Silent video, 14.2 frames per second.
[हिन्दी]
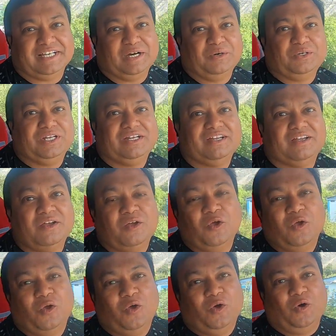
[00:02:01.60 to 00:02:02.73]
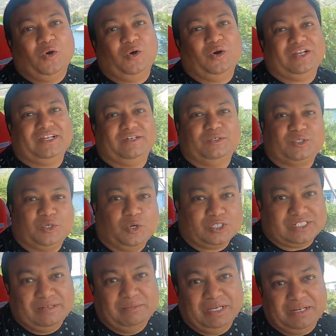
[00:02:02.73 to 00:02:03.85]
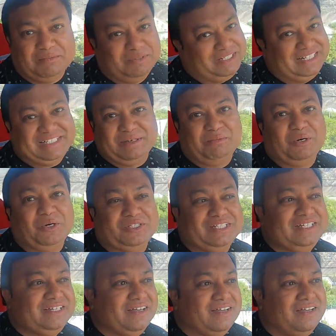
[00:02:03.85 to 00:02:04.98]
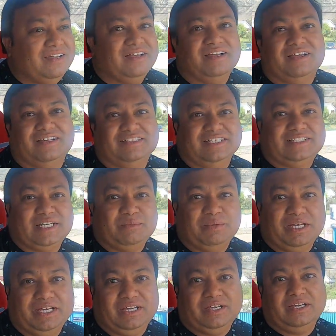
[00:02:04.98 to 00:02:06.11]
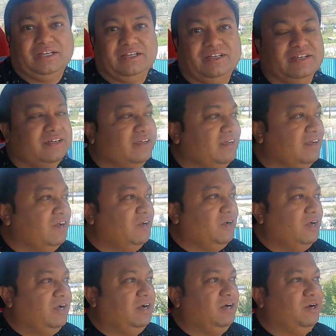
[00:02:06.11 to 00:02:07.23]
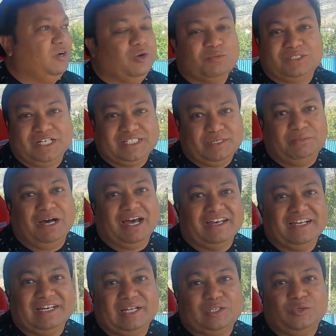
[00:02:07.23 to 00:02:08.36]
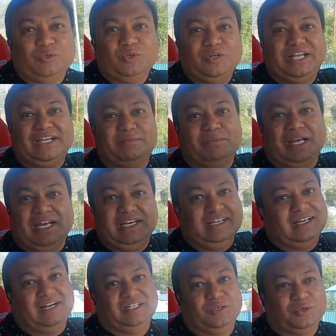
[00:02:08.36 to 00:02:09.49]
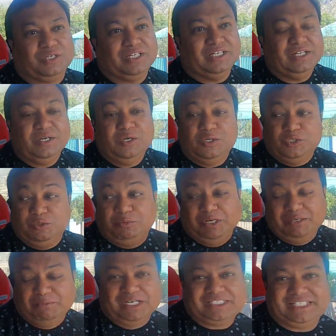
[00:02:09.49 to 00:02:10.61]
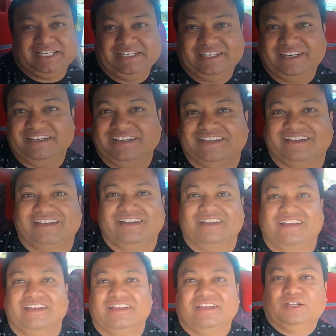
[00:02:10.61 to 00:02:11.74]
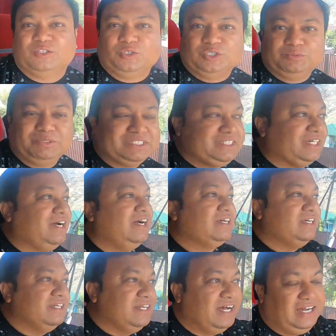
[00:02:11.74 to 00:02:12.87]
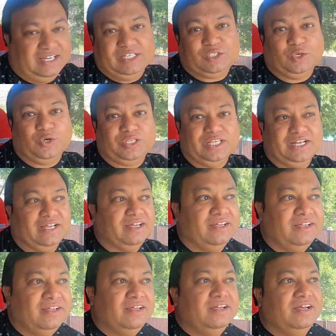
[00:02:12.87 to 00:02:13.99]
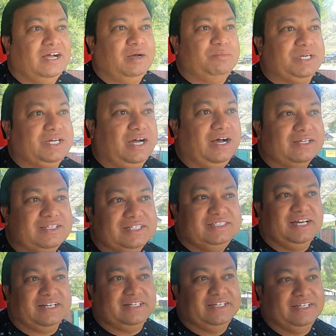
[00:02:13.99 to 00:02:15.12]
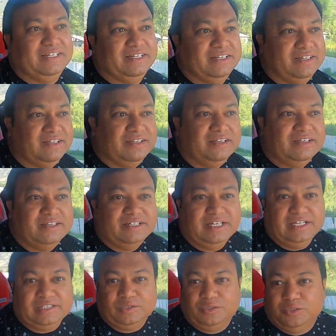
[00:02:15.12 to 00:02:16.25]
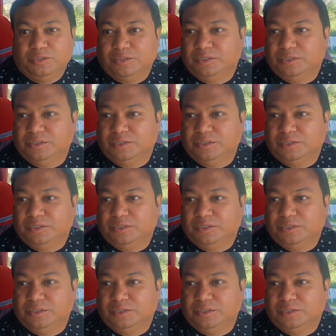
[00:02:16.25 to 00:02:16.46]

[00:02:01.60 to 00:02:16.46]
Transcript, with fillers: चेकआउट और उस होस्ट ने मेरी मदद की बहुत ही जैसे मैं होम स्टे से बाहर निकला तो उन्होंने एक मेरे लिए गाड़ी रोकी जो बड़ी बस है ये तो इस बस से कहा कि इन्हें आगे छोड़ देना अब ये कहाँ तक जा रहे हैं ये तो